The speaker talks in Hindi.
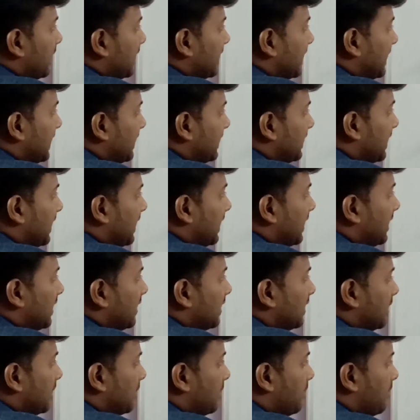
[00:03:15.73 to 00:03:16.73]
कितना आया
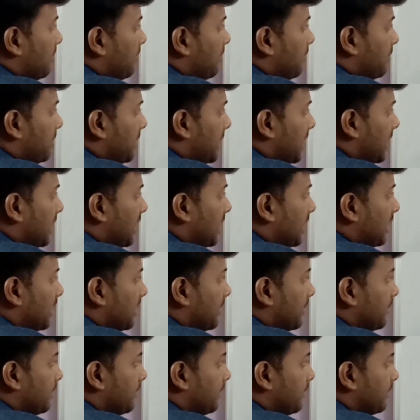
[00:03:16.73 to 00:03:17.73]

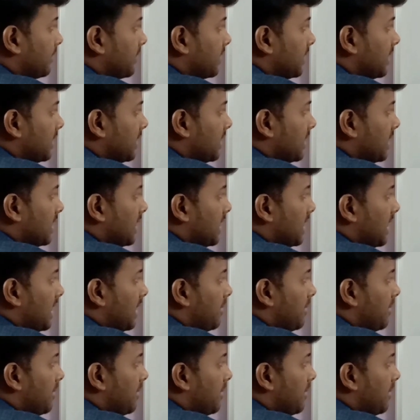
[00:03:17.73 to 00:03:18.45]
बारह